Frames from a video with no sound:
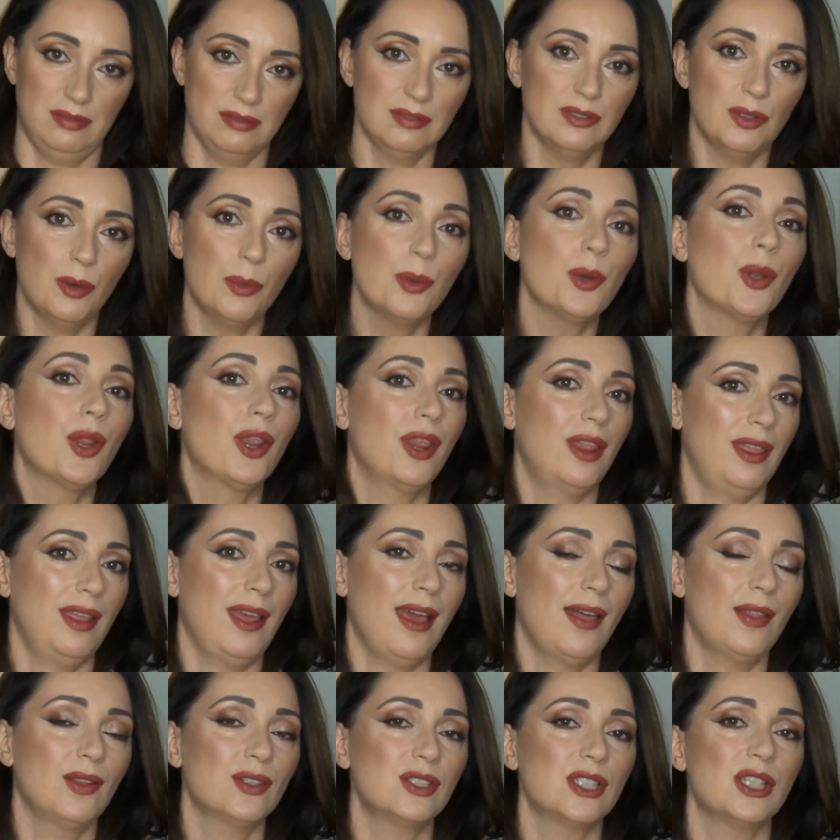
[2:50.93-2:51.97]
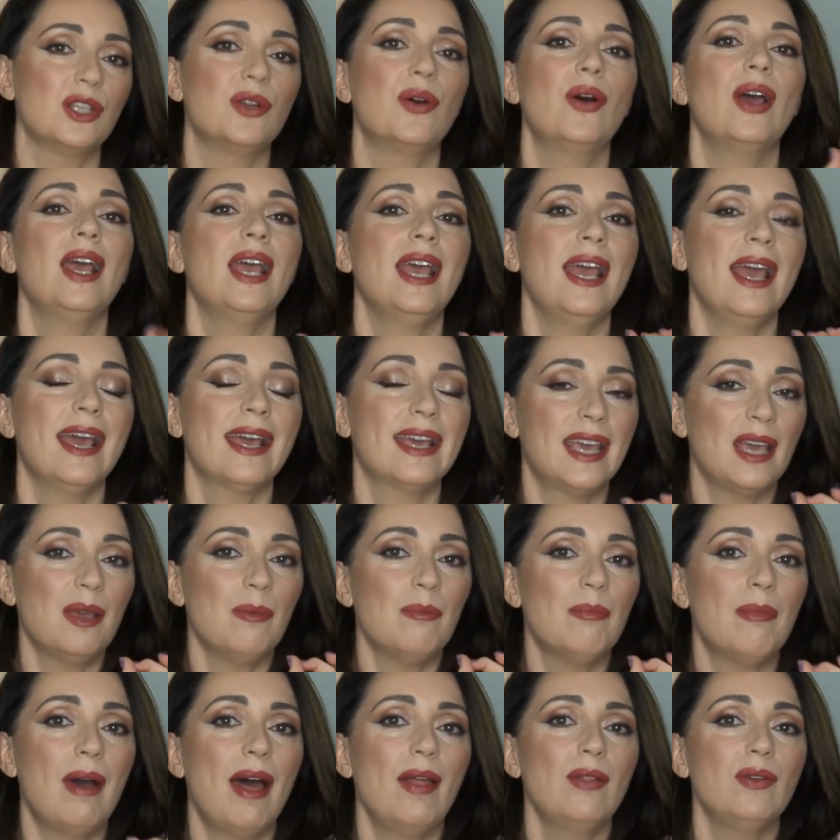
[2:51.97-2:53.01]
no bronceado, sino
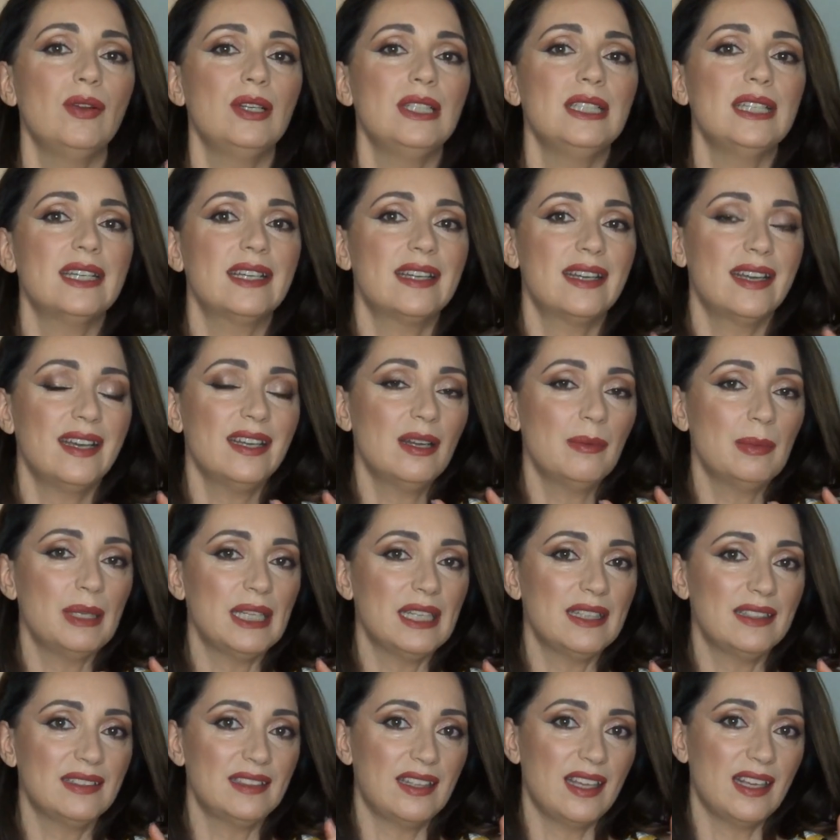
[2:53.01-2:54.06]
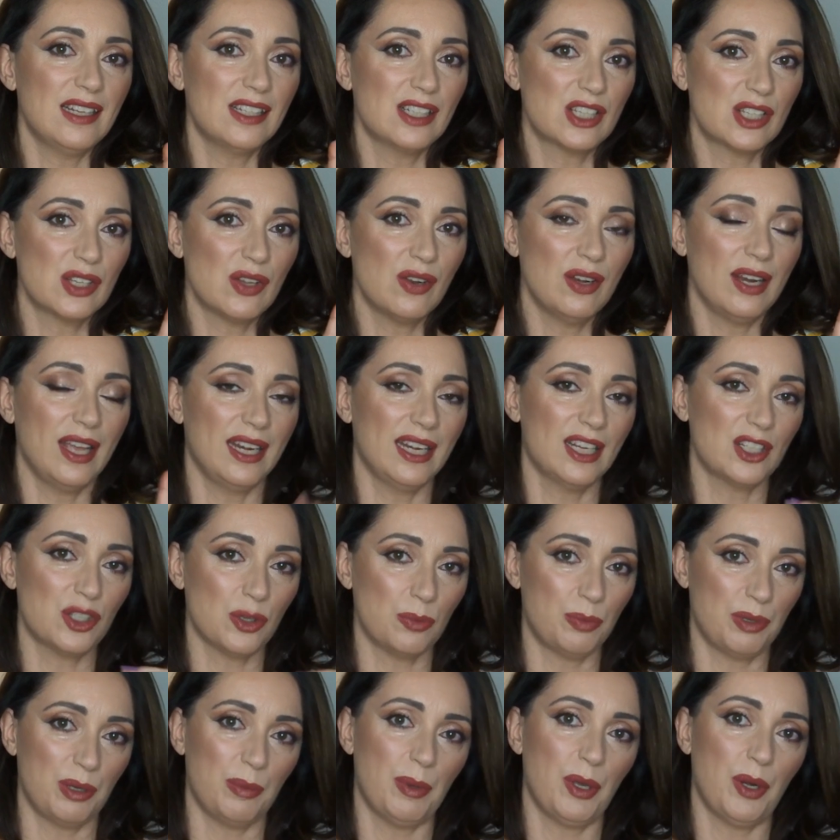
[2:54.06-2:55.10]
quemado ligeramente el sol en
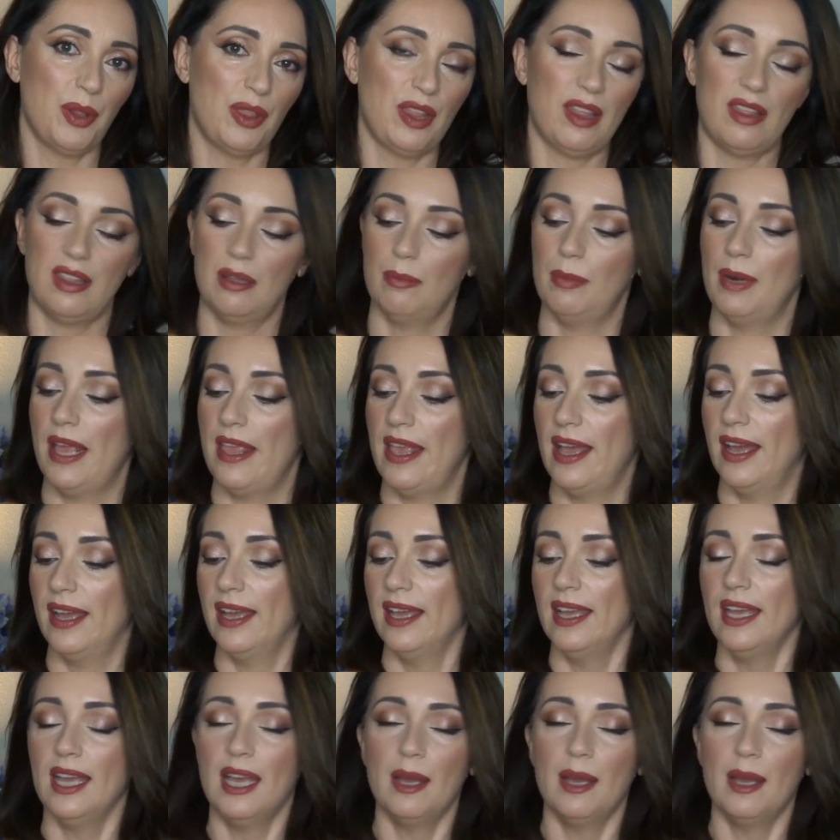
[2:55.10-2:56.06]
esos primeros días de playa.